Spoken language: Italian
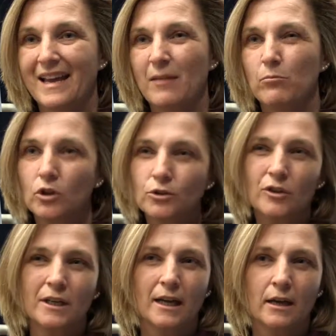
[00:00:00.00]
È
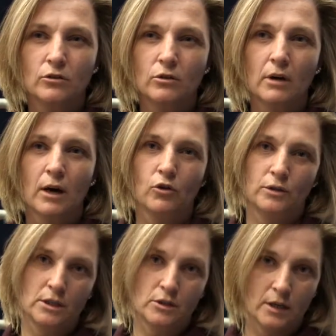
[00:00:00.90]
molto legato a
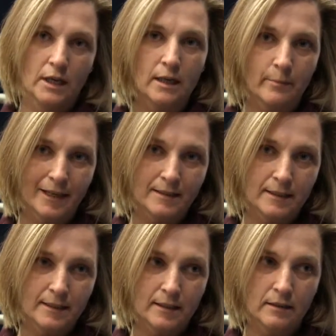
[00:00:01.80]
condizioni
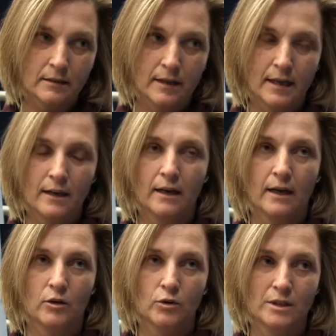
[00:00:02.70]
climatiche e
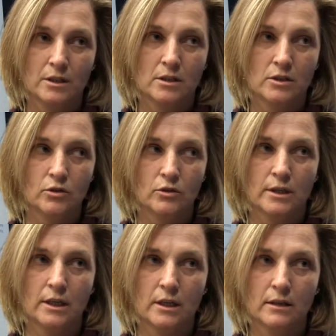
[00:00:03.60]
a
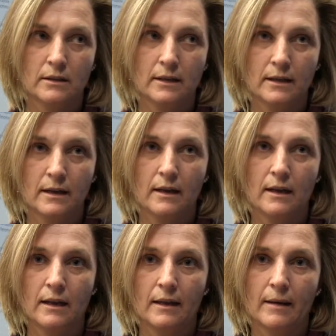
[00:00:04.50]
condizioni
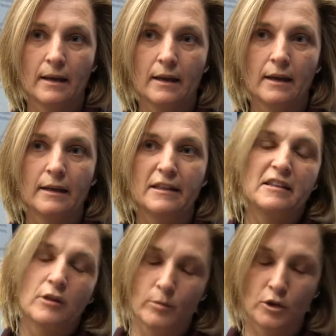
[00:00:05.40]
delle,
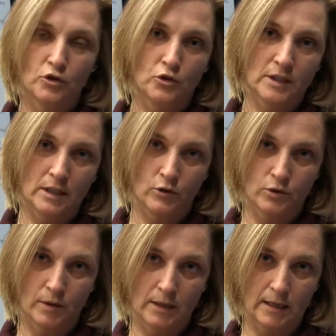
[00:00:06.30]
di, di, come sono state
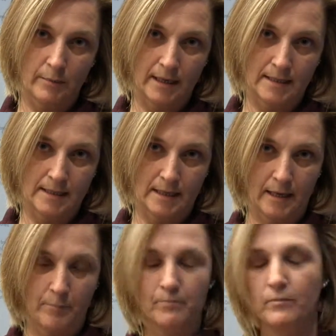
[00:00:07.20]
costruite le
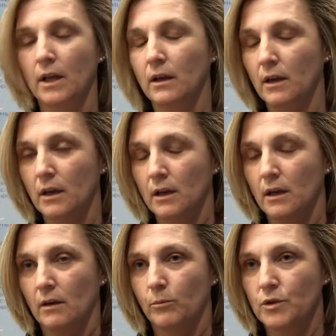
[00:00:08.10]
palazzine.
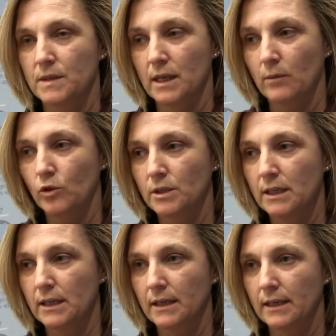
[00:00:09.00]
Possiamo
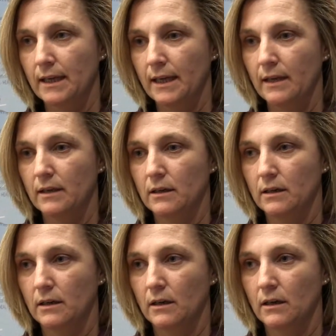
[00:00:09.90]
dire che
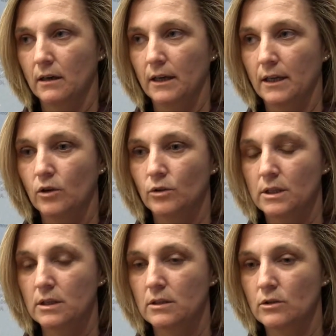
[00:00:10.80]
eh, in
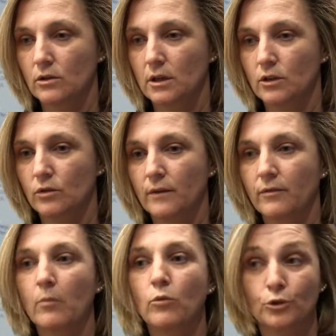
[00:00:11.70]
condizioni dove
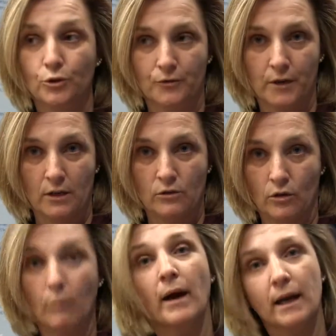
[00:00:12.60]
fa molto
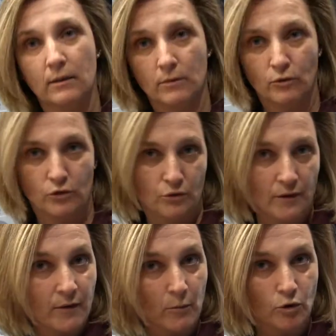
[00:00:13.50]
freddo, ma anche dove,
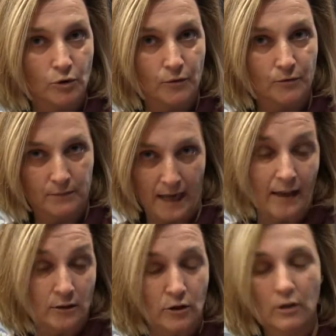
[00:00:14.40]
dove fa molto
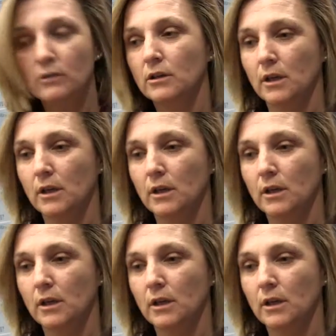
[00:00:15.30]
caldo,